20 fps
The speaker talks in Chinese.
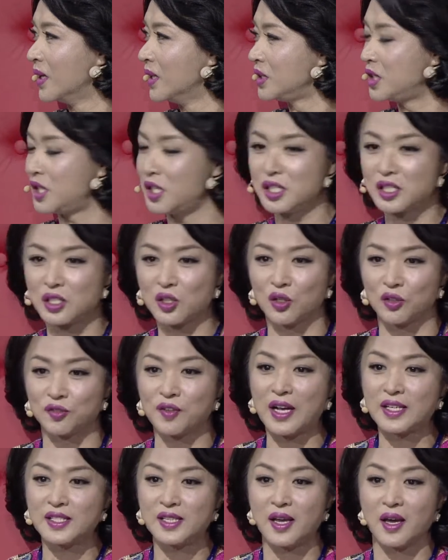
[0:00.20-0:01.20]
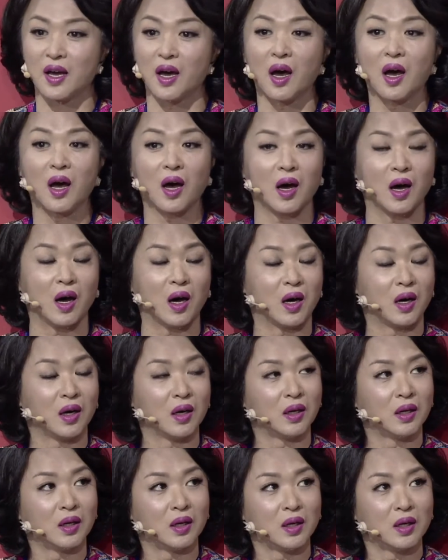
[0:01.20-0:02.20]
其实我发现啊哈，
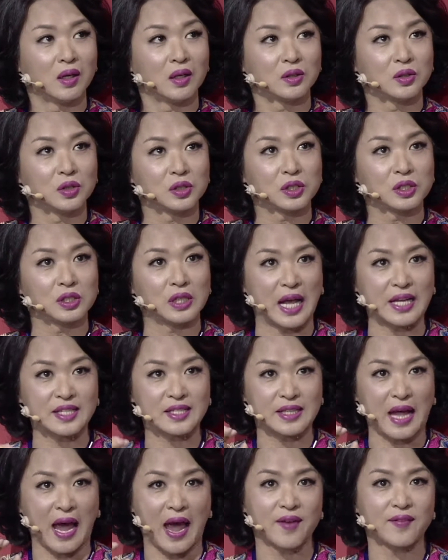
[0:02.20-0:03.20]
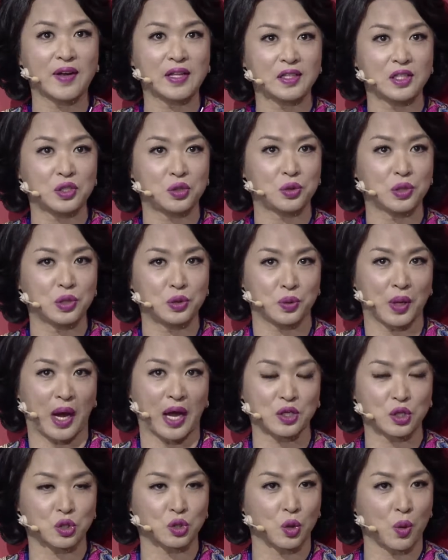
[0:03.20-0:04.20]
就是来自台湾地区的女孩
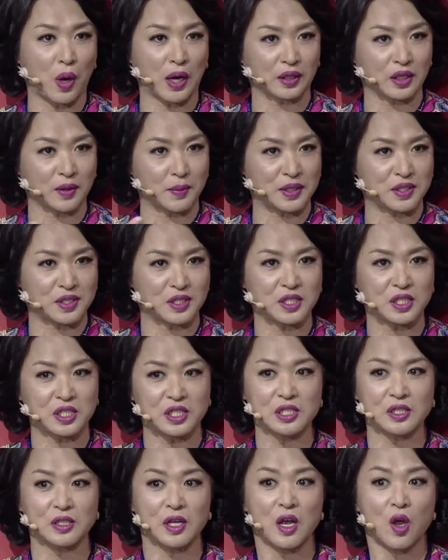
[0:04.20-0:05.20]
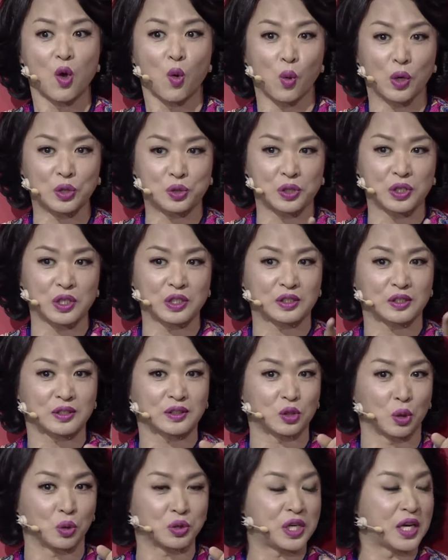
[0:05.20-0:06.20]
子说话特别自信。我觉得
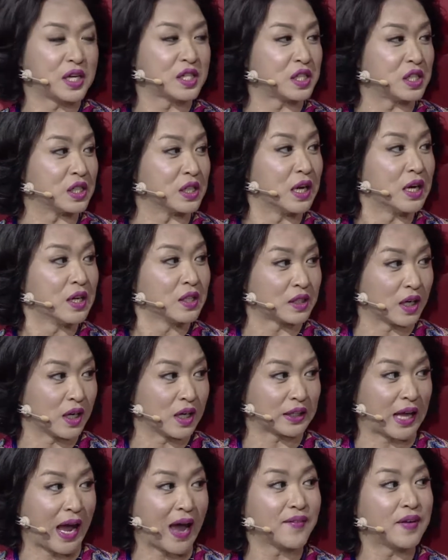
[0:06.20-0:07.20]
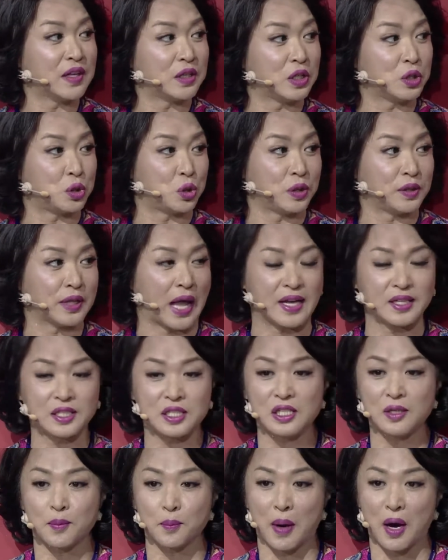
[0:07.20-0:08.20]
首先是整个台湾地区男
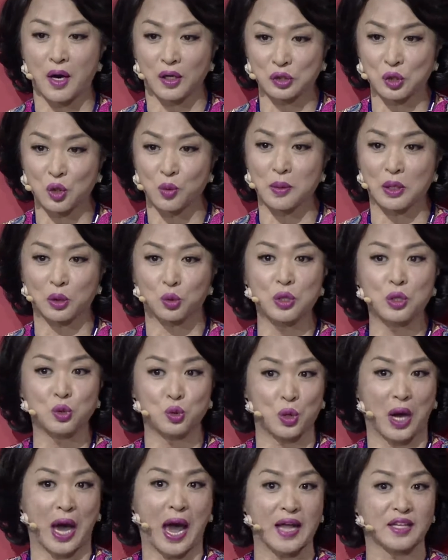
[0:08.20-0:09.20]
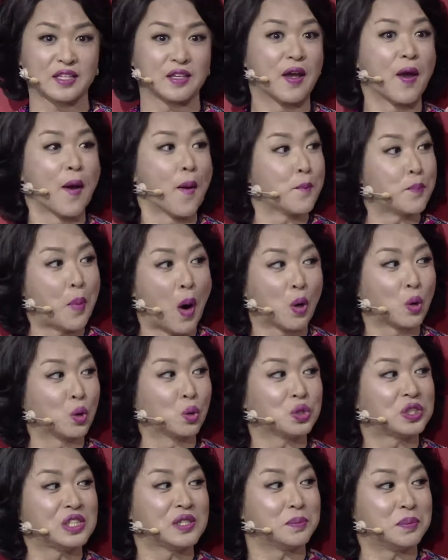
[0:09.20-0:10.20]
性朋友们对女孩子包容
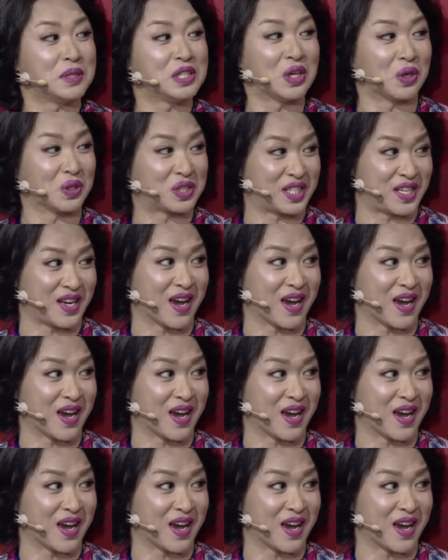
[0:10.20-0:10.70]
性比较强，